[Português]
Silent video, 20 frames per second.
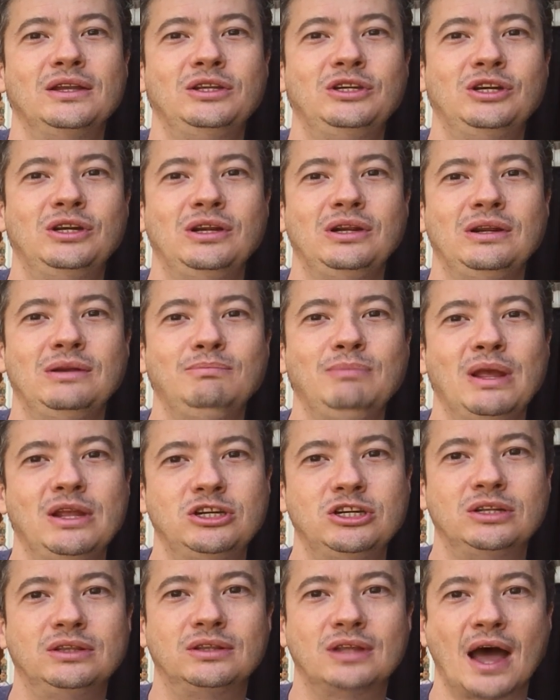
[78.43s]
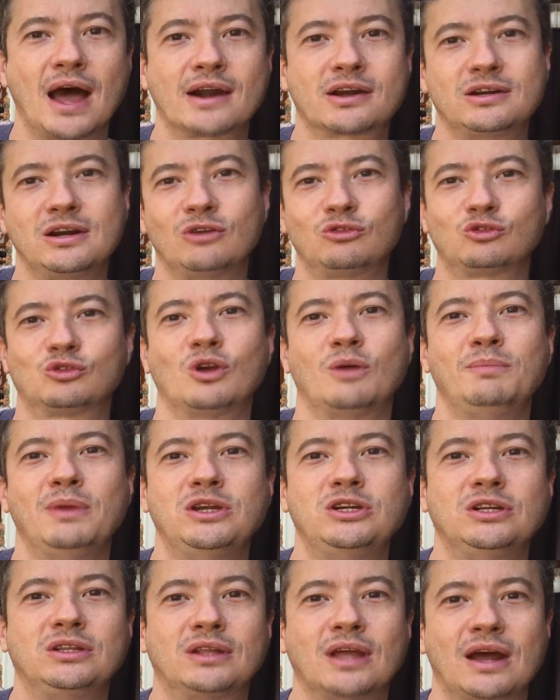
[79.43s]
de meditar, não só
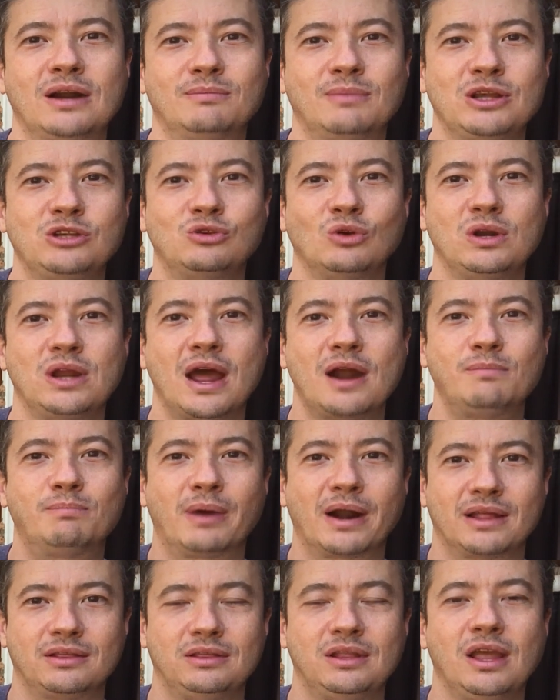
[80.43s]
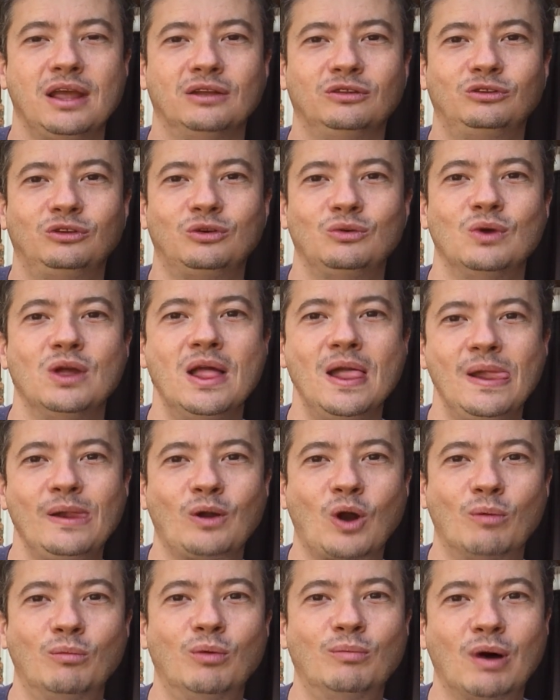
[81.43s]
meditar, mas olhar para dentro
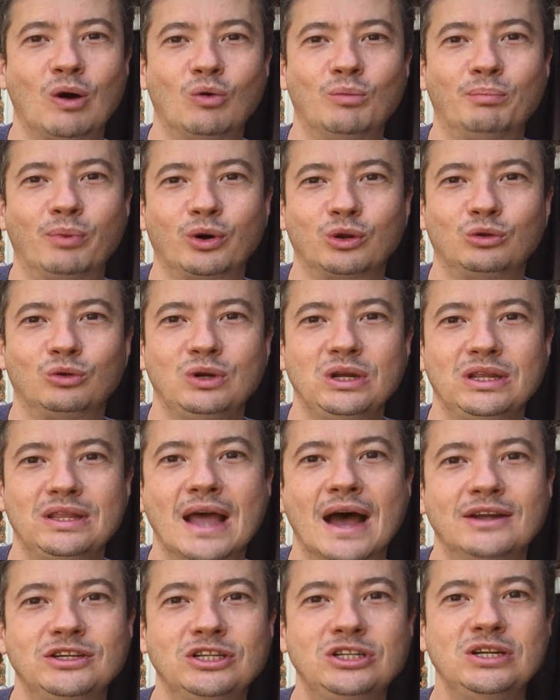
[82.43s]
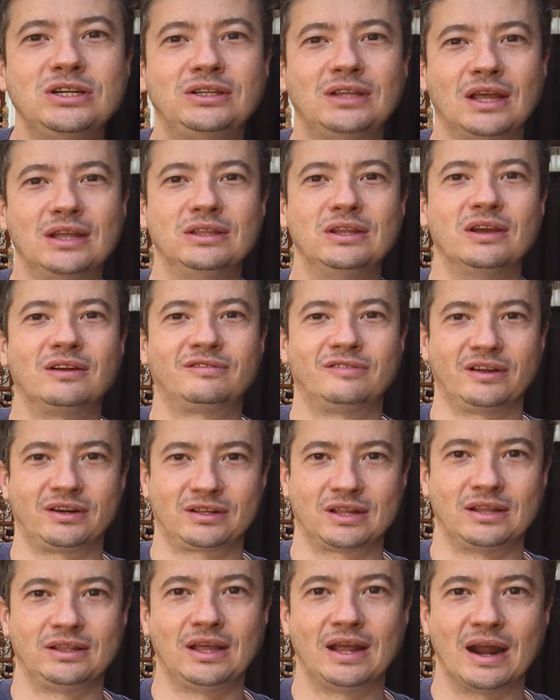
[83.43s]
como uma oportunidade de entender
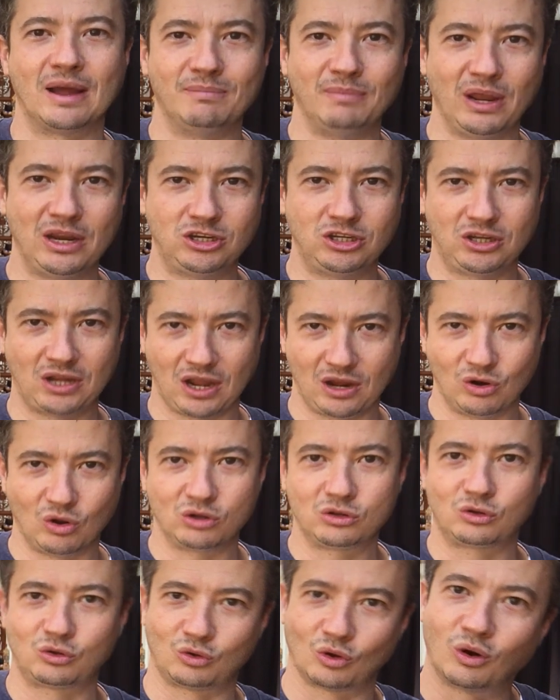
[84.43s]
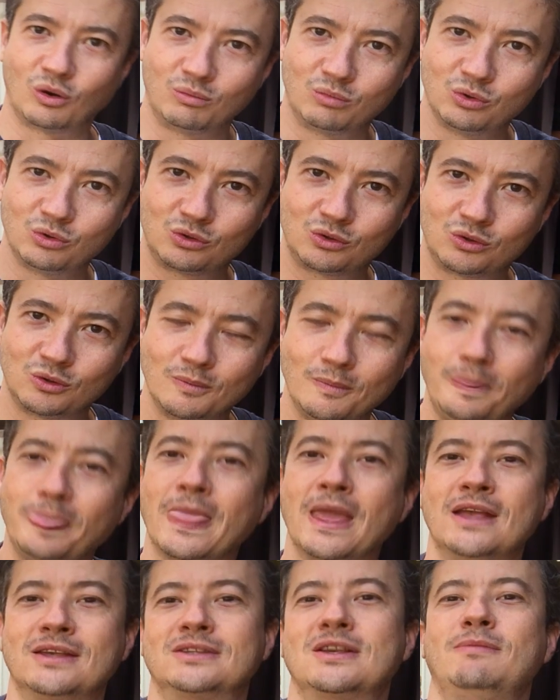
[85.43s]
verdadeiramente quem nós somos.
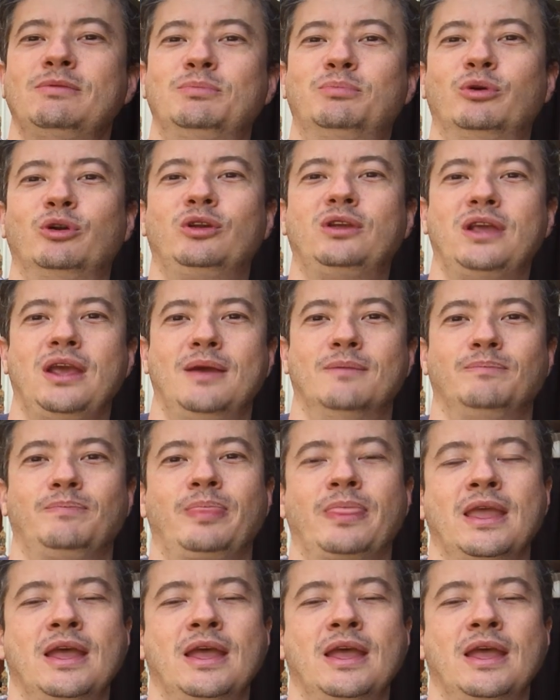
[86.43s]
Sabe por quê?